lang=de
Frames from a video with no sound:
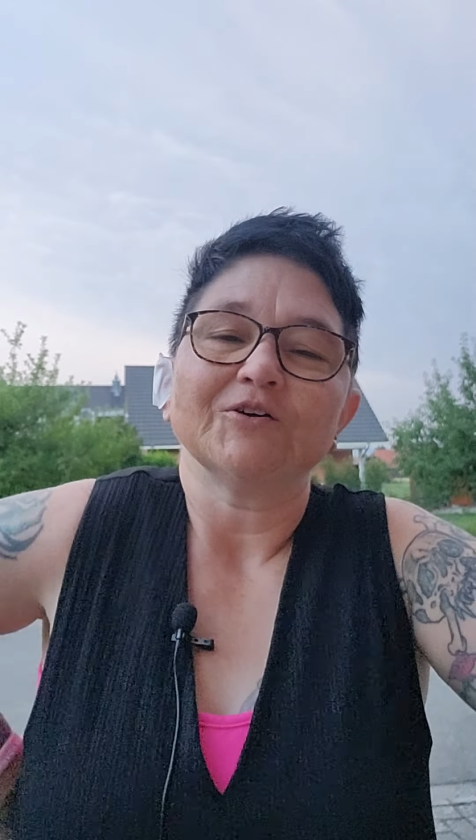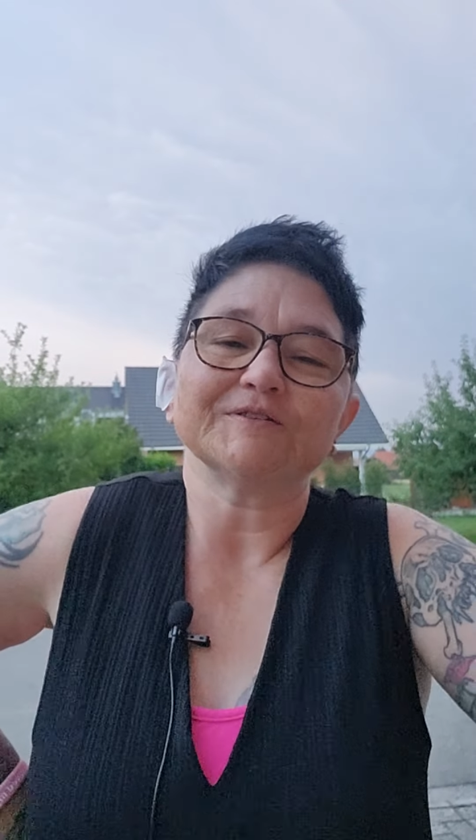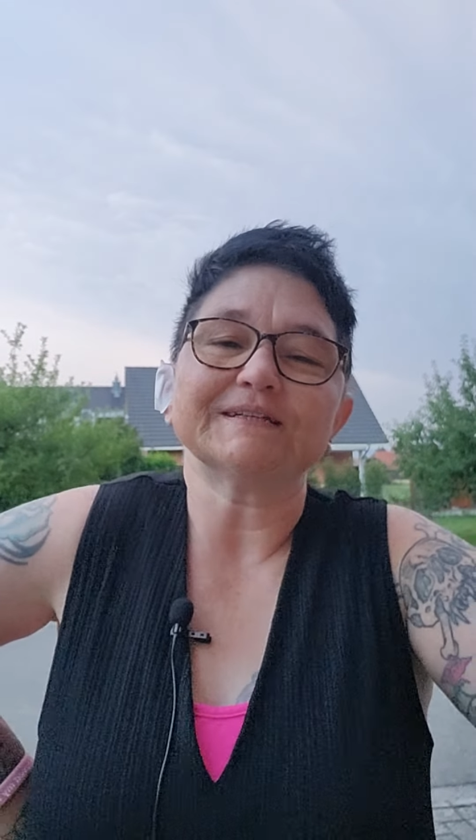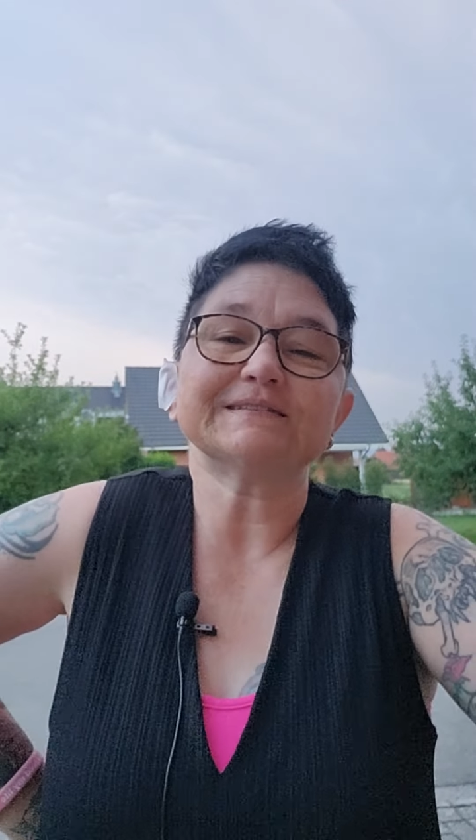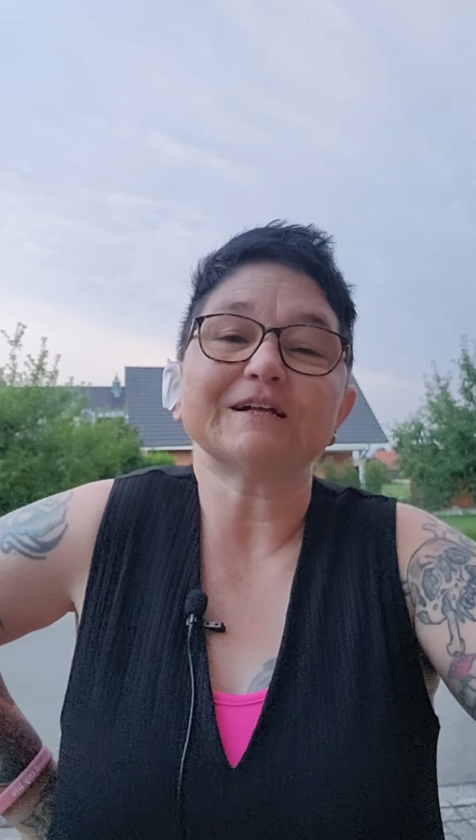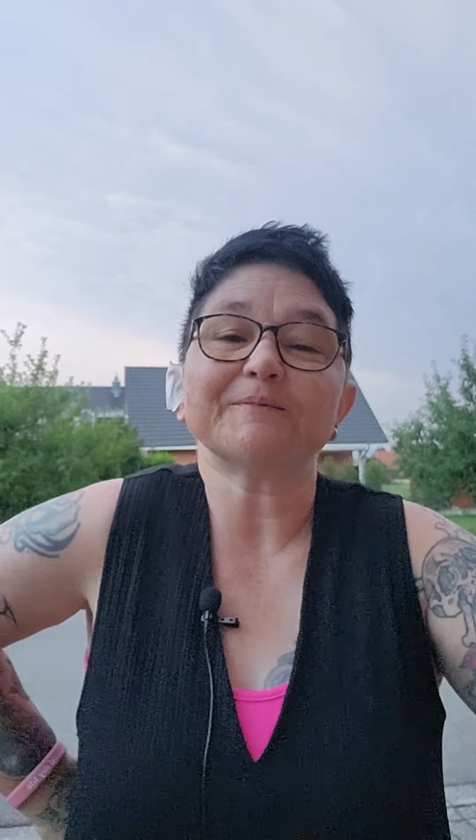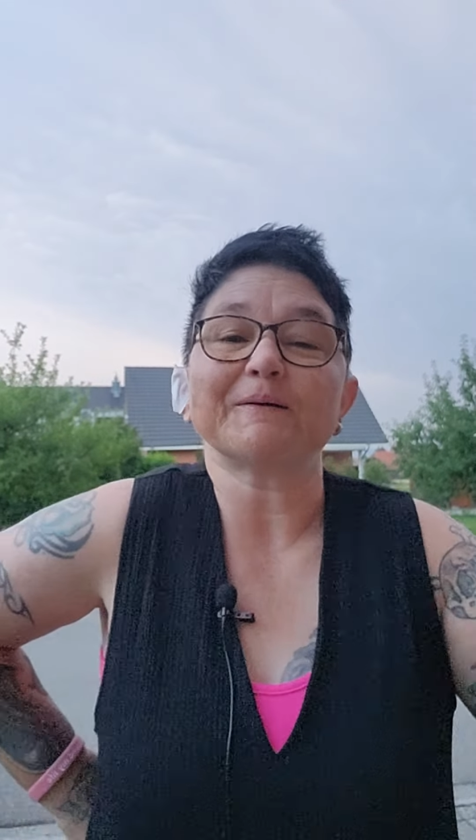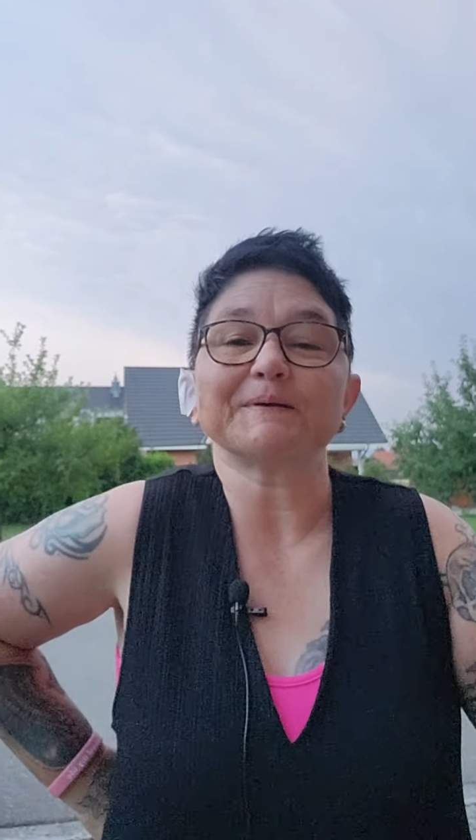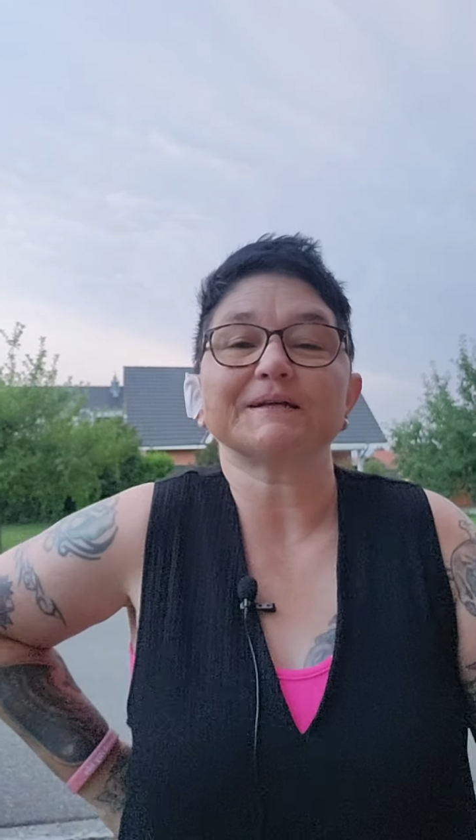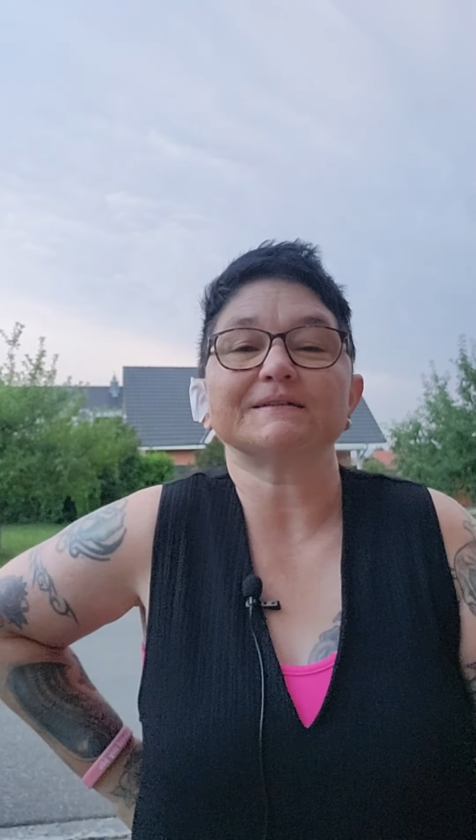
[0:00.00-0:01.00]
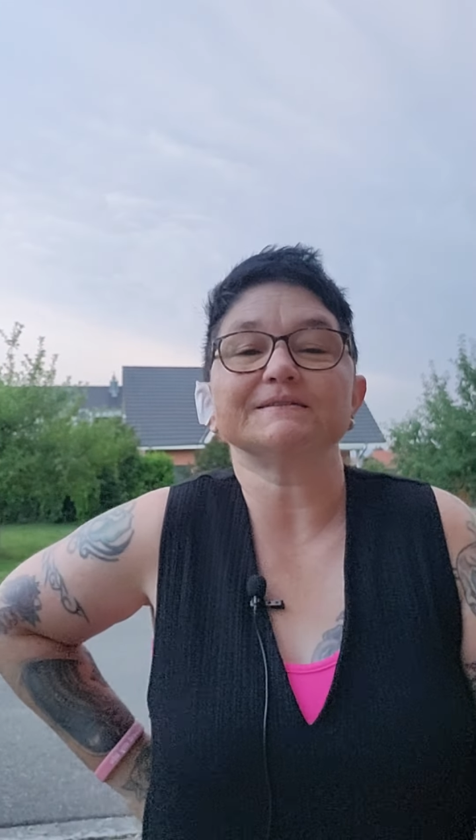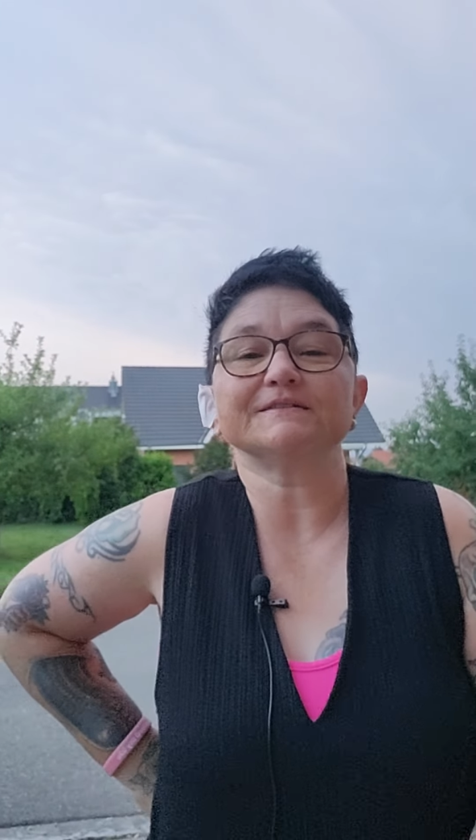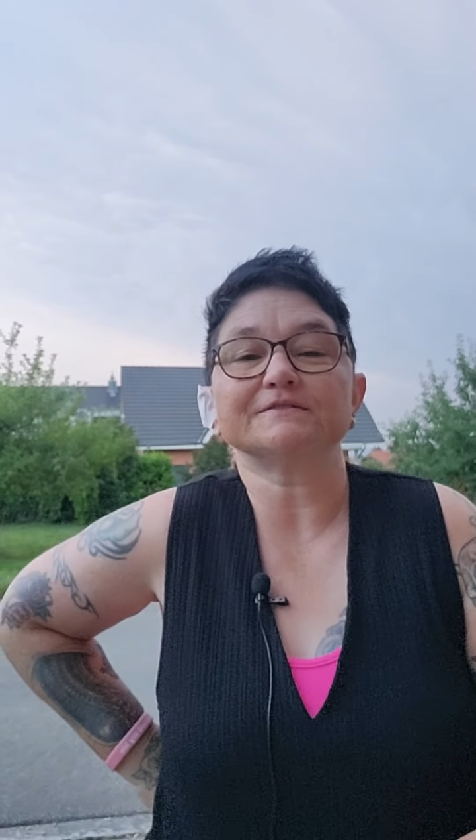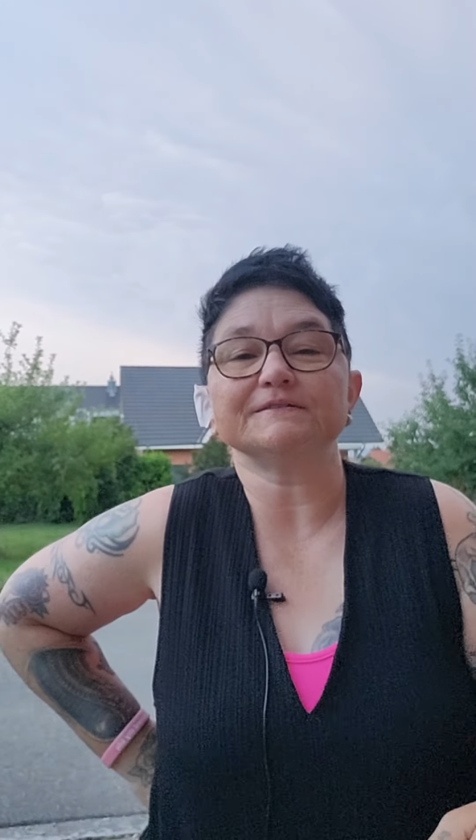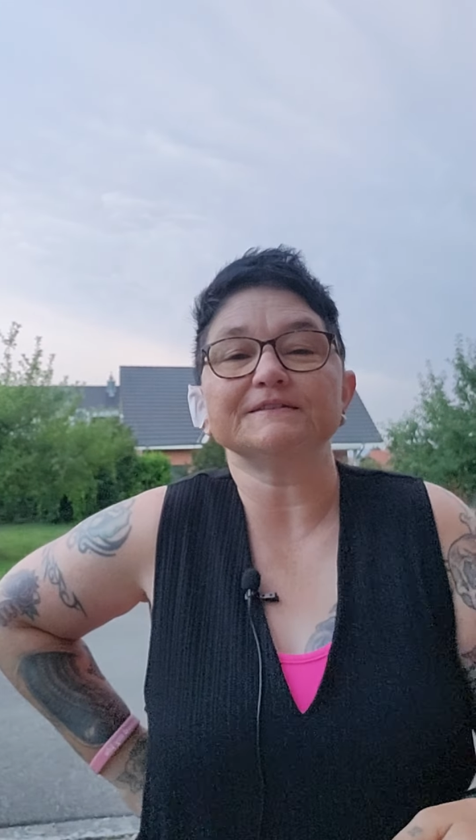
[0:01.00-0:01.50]
Und deshalb habe ich
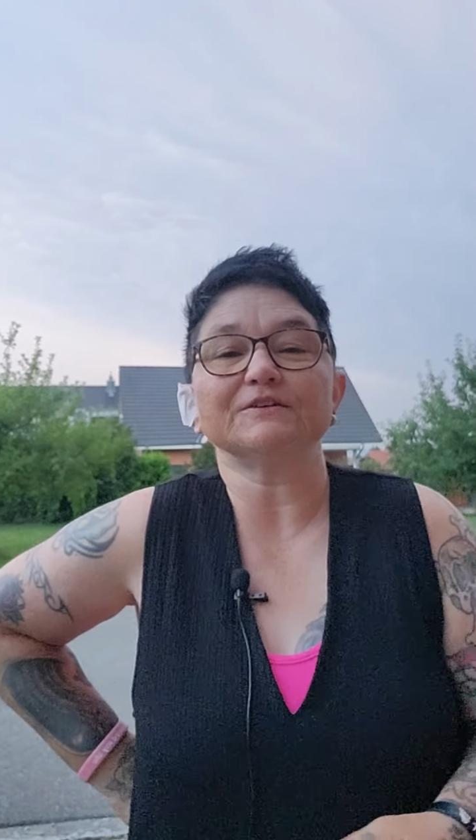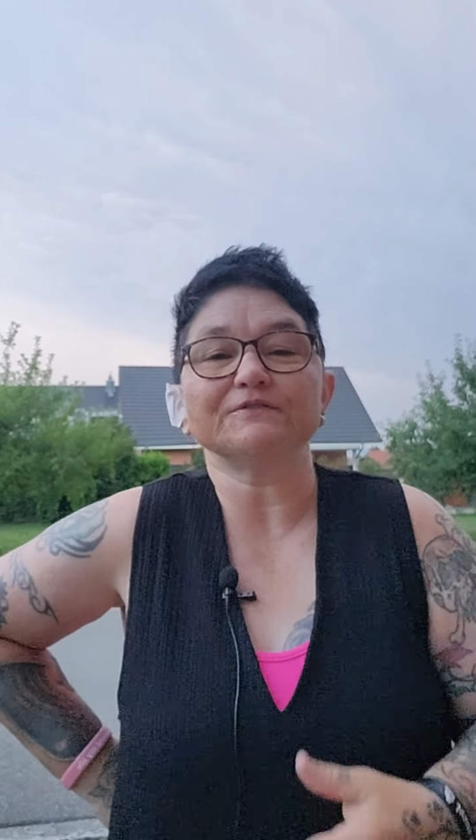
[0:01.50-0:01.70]
dieses Video